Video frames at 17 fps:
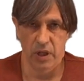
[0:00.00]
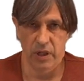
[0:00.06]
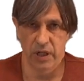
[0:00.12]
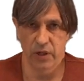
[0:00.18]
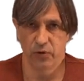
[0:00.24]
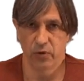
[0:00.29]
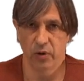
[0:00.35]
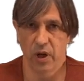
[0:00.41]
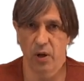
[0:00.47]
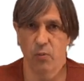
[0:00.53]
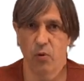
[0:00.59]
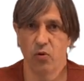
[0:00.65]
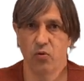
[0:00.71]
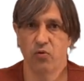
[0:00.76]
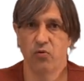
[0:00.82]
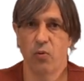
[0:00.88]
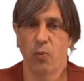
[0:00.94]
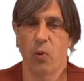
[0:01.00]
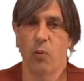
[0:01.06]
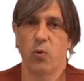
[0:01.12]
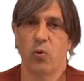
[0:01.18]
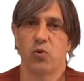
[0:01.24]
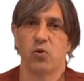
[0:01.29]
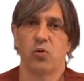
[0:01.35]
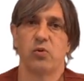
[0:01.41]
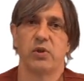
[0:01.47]
Naturellement, nous vous
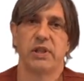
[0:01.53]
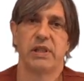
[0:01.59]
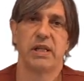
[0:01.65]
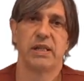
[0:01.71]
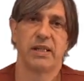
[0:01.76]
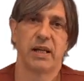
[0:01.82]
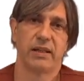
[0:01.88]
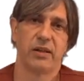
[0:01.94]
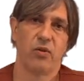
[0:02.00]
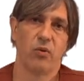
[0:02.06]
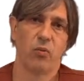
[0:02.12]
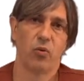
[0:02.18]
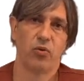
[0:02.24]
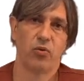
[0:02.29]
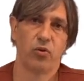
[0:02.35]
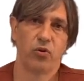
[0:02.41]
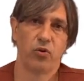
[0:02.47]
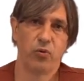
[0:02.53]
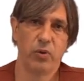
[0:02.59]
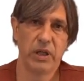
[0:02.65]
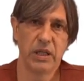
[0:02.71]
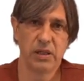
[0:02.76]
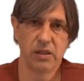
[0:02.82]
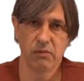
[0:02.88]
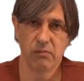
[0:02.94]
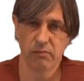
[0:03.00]
proposerons aussi un certain nombre de
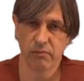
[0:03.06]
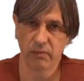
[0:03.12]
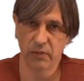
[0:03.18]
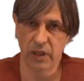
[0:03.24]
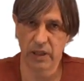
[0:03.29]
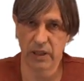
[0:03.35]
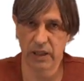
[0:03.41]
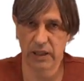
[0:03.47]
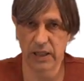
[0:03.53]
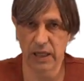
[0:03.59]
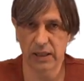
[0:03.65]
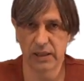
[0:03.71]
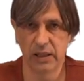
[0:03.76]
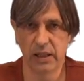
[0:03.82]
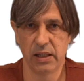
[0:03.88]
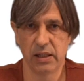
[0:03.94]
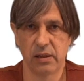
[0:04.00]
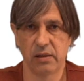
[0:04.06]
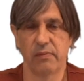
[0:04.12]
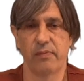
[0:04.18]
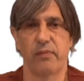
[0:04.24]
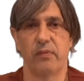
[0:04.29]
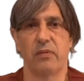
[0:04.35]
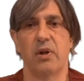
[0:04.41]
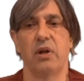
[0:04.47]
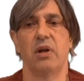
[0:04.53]
quiz et d'exercices.
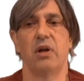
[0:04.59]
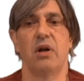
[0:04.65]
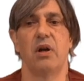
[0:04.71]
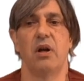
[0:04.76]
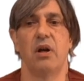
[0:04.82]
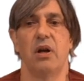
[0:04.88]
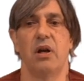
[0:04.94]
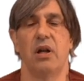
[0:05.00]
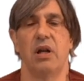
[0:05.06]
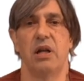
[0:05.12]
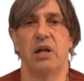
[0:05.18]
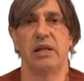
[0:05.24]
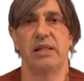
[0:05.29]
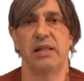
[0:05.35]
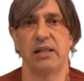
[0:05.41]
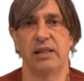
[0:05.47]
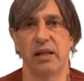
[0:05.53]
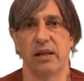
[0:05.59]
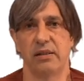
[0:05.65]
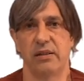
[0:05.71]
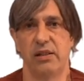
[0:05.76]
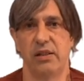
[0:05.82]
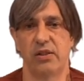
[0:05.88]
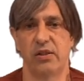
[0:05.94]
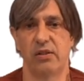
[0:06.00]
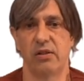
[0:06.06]
Les
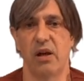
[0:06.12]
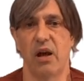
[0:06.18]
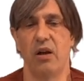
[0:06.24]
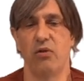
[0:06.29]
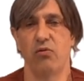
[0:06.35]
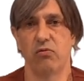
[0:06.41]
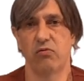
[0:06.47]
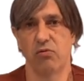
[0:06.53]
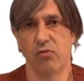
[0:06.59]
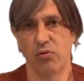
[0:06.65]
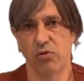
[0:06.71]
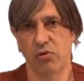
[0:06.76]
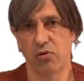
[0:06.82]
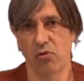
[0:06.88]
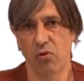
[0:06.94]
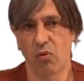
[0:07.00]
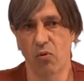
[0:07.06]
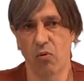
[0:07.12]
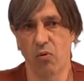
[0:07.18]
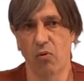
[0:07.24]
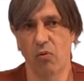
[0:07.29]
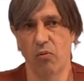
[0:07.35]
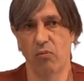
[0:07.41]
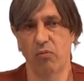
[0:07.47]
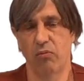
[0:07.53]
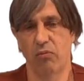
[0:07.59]
exercices, à nouveau,
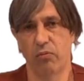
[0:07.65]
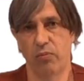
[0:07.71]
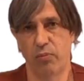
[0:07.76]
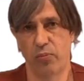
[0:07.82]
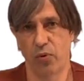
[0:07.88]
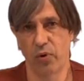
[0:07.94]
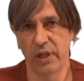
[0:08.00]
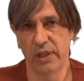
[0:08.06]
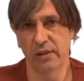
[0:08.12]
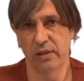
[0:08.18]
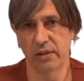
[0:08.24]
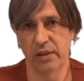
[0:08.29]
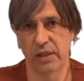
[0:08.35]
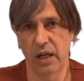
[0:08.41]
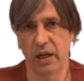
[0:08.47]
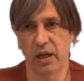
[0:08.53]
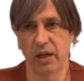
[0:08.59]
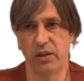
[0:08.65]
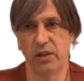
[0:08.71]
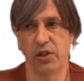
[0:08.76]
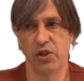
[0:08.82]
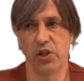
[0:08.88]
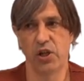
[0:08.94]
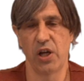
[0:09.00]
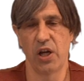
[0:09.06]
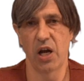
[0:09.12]
seront pour l'essentiel
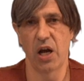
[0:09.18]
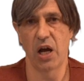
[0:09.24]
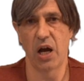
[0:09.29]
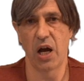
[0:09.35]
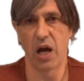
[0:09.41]
rédigés